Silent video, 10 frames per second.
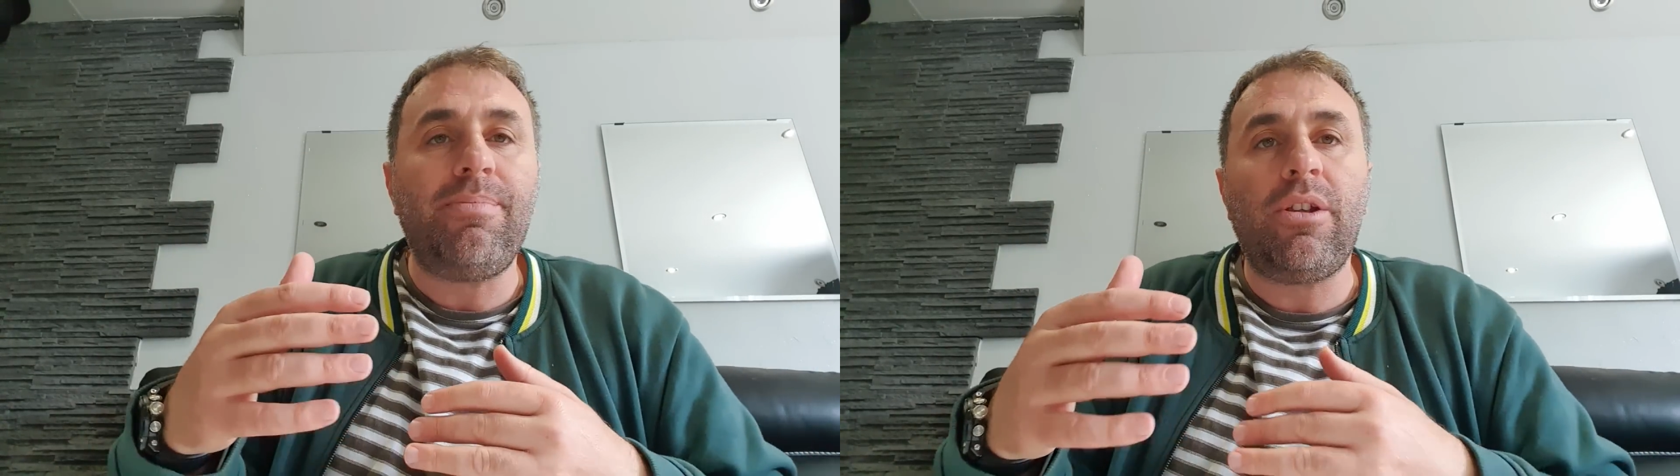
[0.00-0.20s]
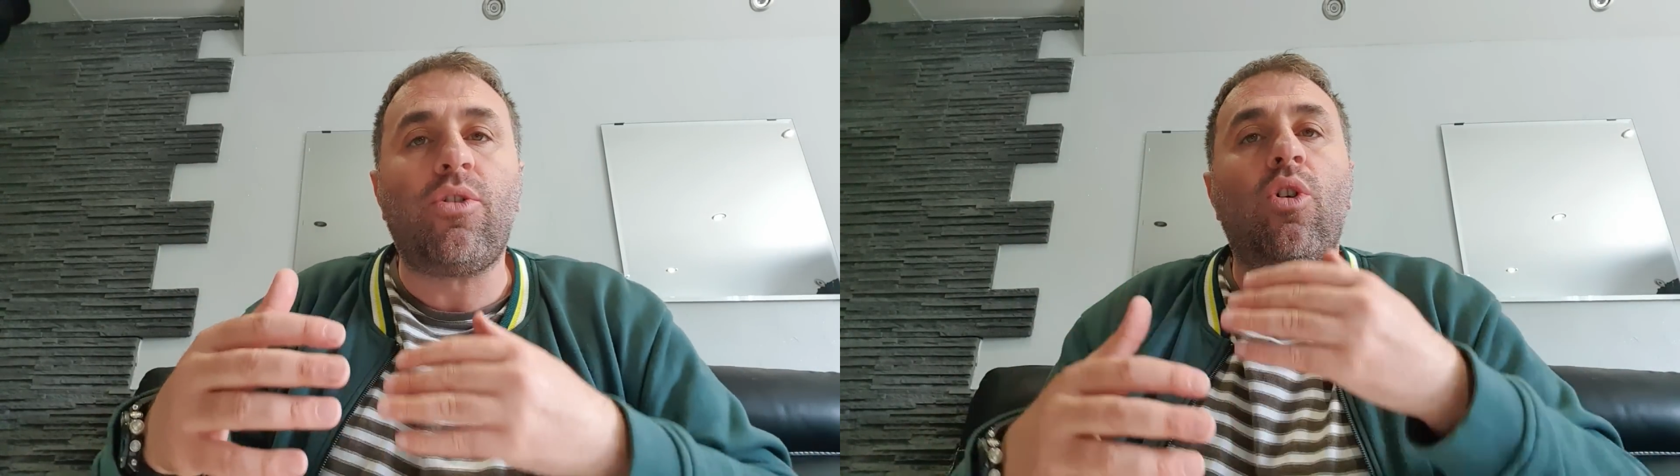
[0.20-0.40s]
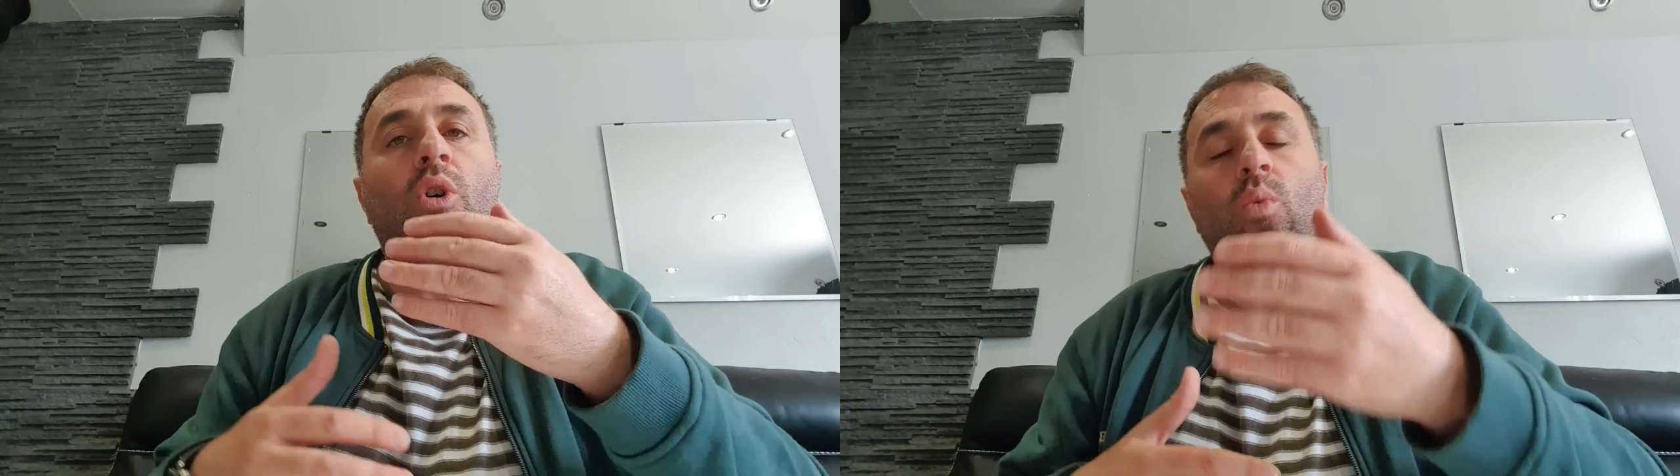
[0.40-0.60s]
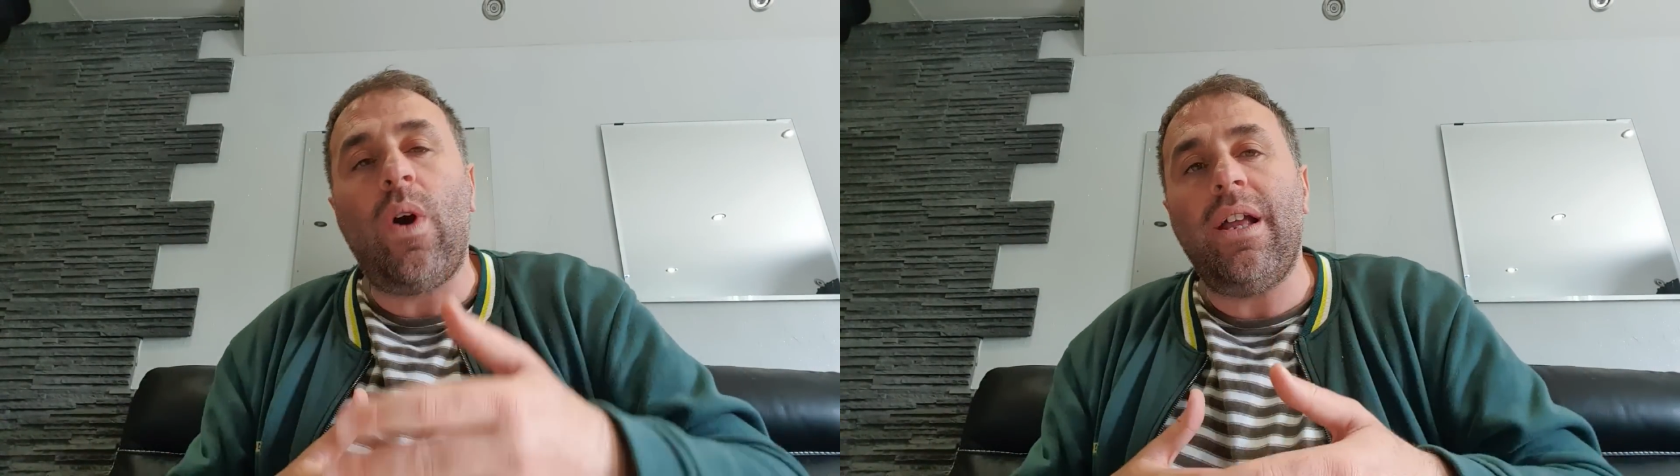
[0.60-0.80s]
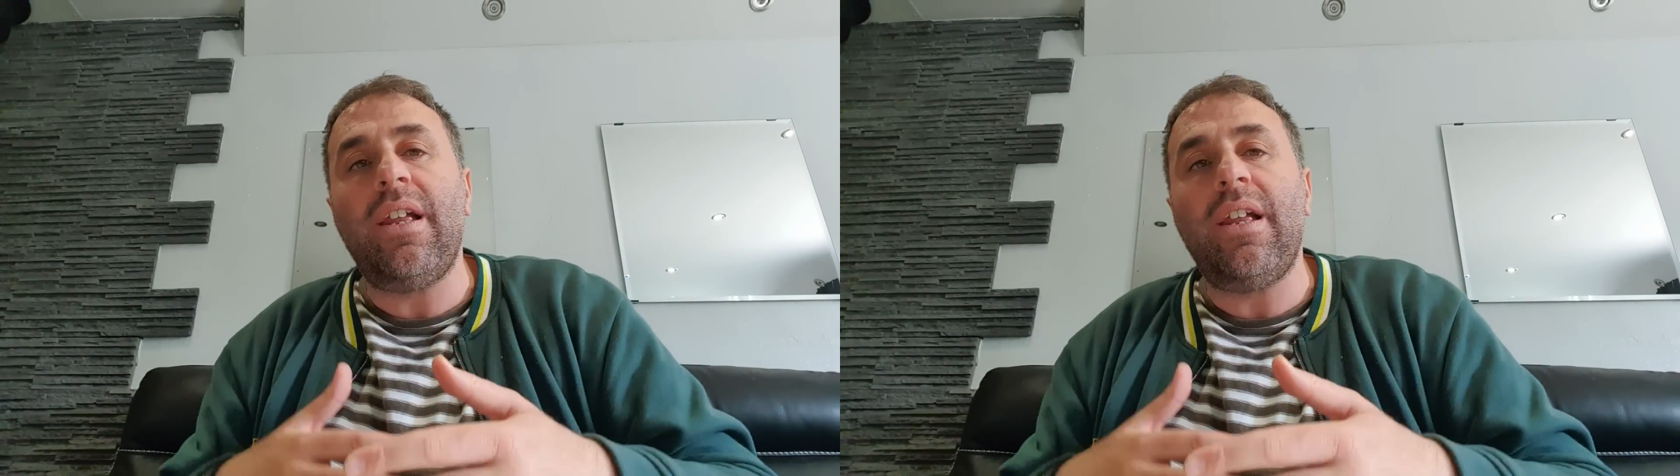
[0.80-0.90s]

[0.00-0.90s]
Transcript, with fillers: millions, ou